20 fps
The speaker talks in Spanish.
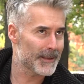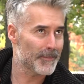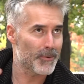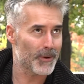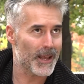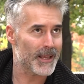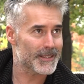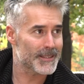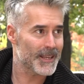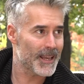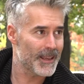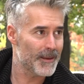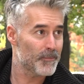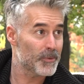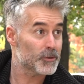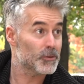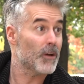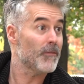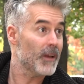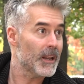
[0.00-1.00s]
temporada 6,
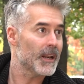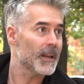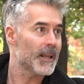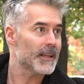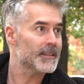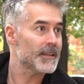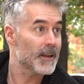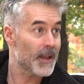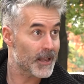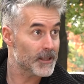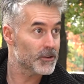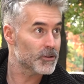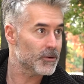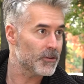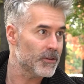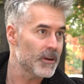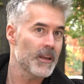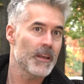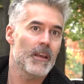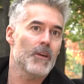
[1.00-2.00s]
empezó a verla, se
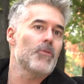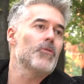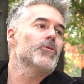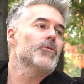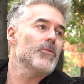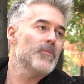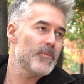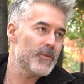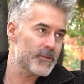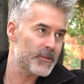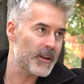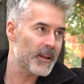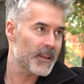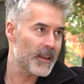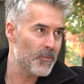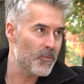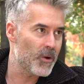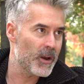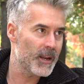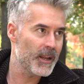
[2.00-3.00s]
enganchó y justo mi
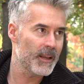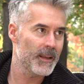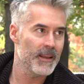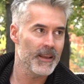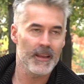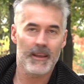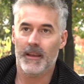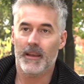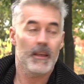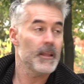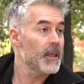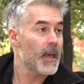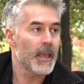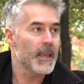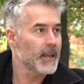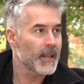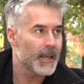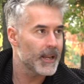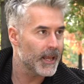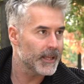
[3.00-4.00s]
personaje muere. Y de
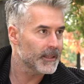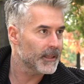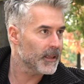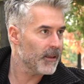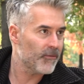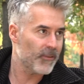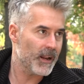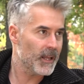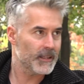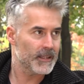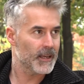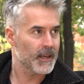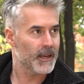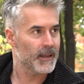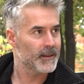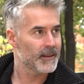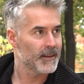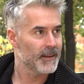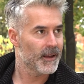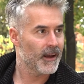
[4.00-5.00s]
ahí en adelante es
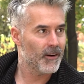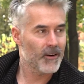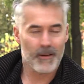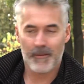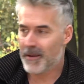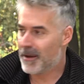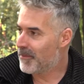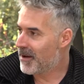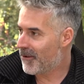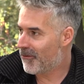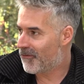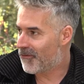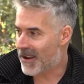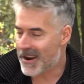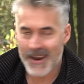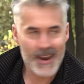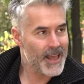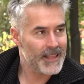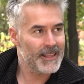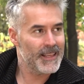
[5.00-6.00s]
fanática. Ahora mi mamá es
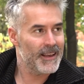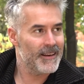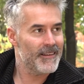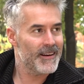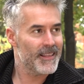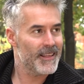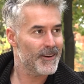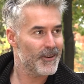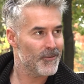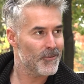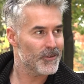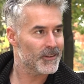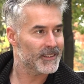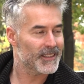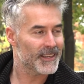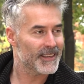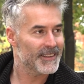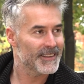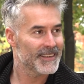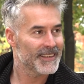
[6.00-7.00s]
fanática de Verdad
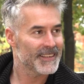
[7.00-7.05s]
Oculta. ¿Y en